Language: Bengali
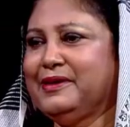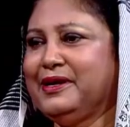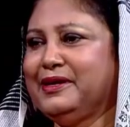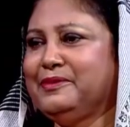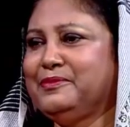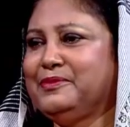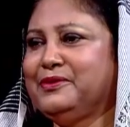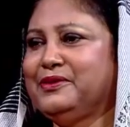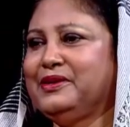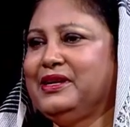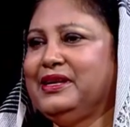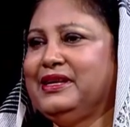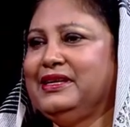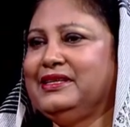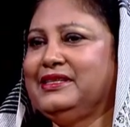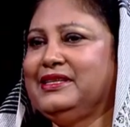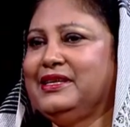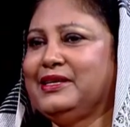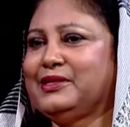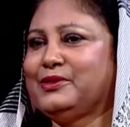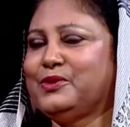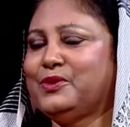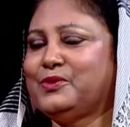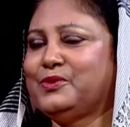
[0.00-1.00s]
ভাই বোনে
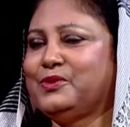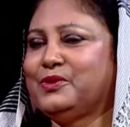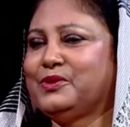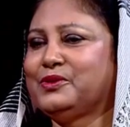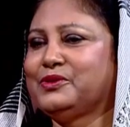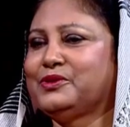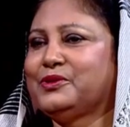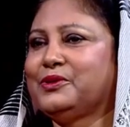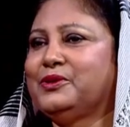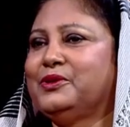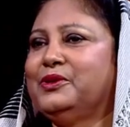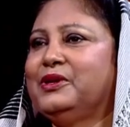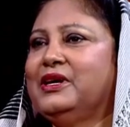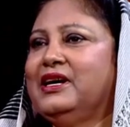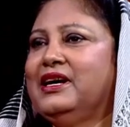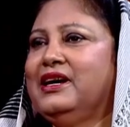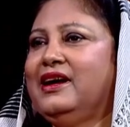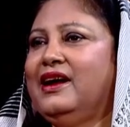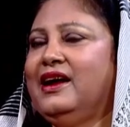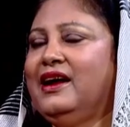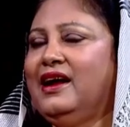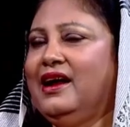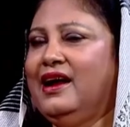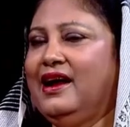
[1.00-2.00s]
ঈদের তখন তো
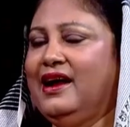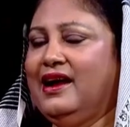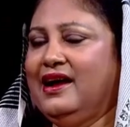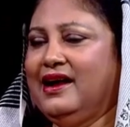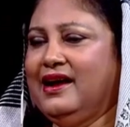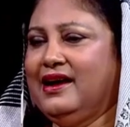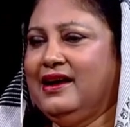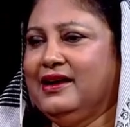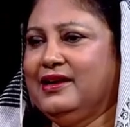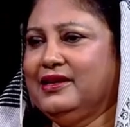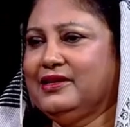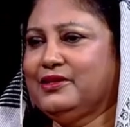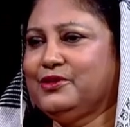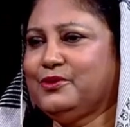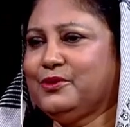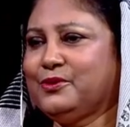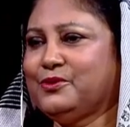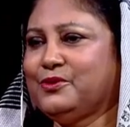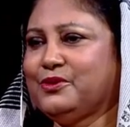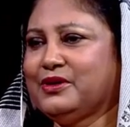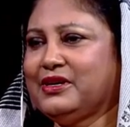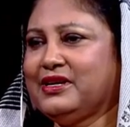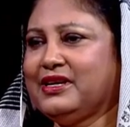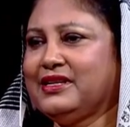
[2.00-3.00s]

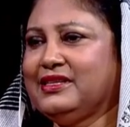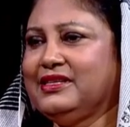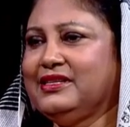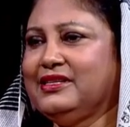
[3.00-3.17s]
তখনকার